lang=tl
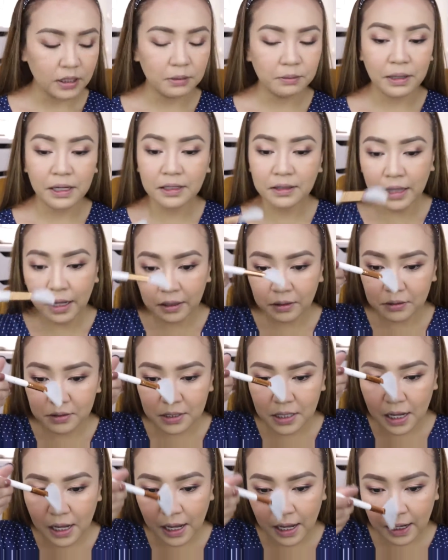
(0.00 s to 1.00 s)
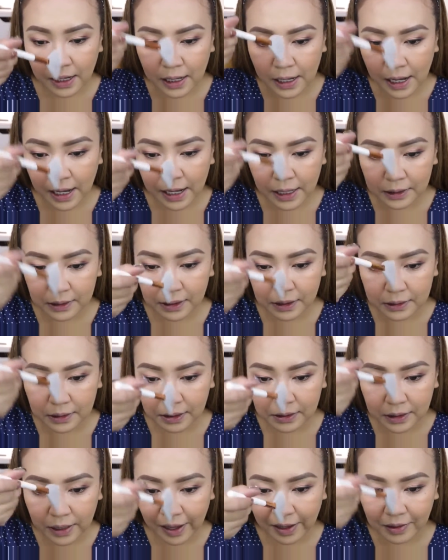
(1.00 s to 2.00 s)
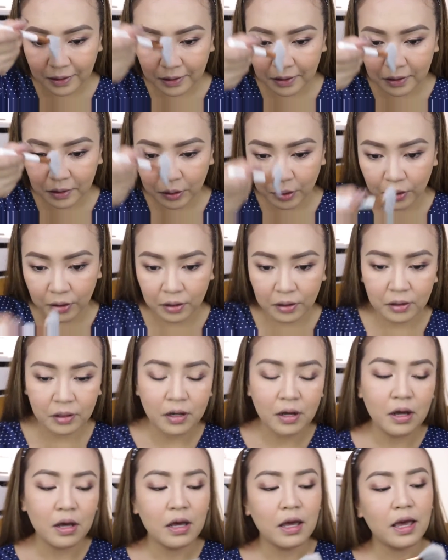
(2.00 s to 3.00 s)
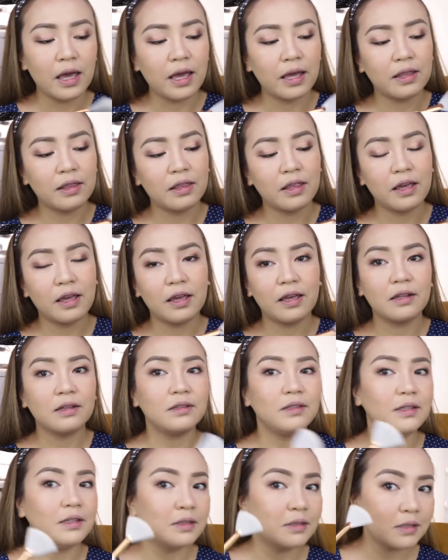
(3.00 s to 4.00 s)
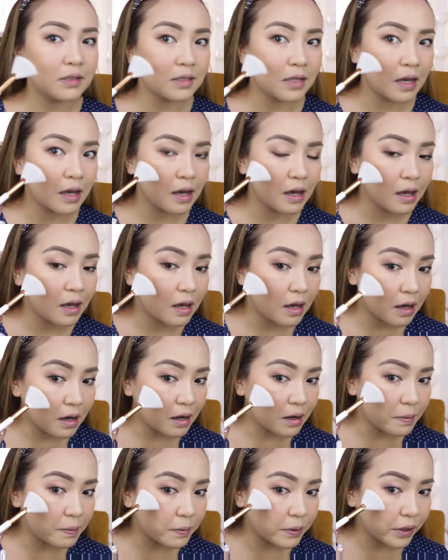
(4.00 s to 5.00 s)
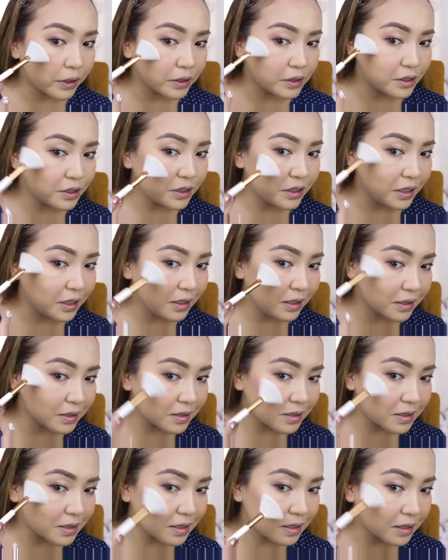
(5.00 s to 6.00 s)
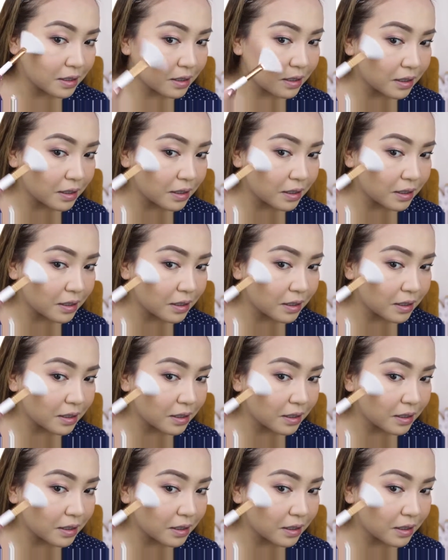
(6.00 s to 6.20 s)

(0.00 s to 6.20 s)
Ayan, balik tayo dun sa highlight. Dagdag tayo dito. And then, dito sa upper cheeks.